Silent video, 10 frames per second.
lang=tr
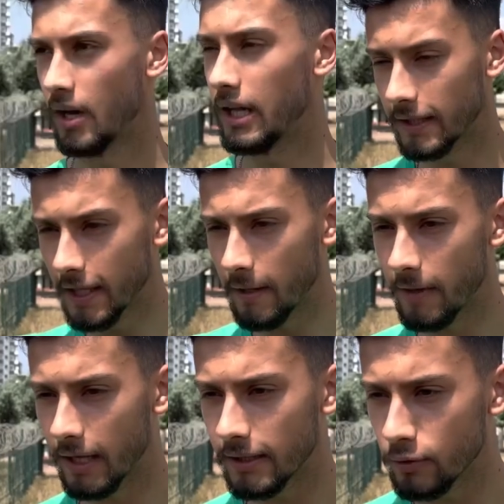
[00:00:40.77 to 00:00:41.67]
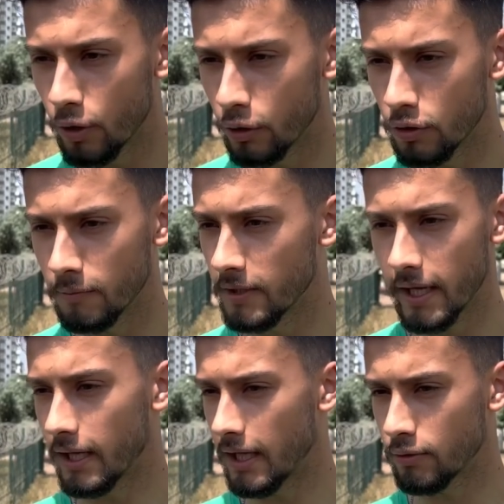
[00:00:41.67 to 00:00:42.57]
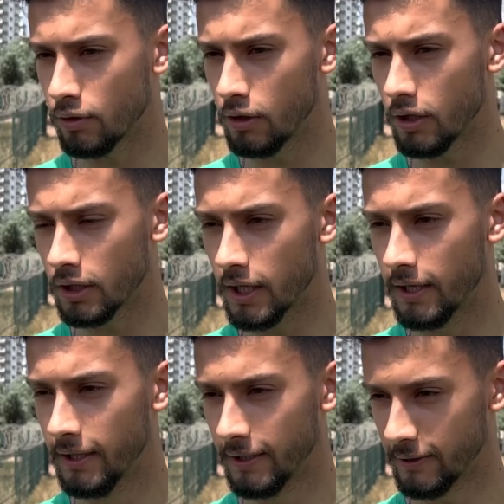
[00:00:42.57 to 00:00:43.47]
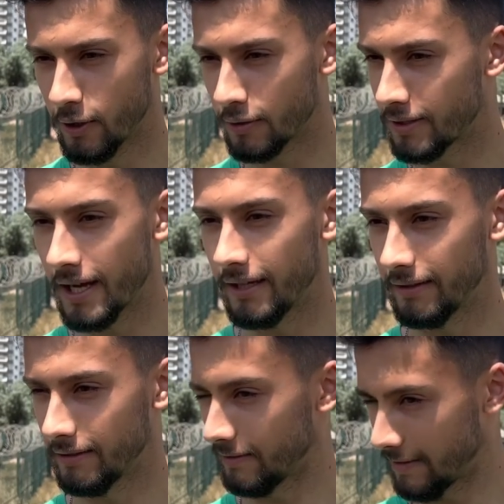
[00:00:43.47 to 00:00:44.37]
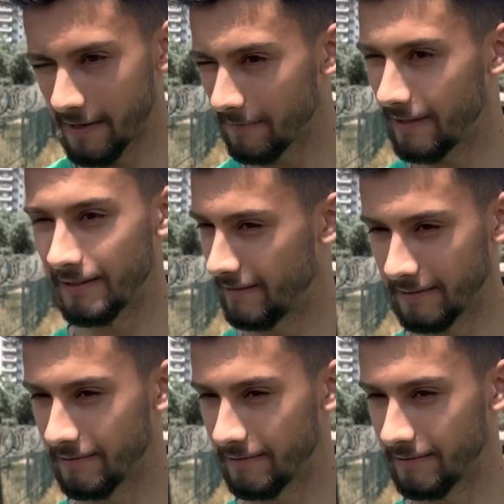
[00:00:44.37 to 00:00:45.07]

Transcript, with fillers: Aldın abi aldın gördüm. Niye yalan söylüyorsun ki? Yoksa şey mi aldın?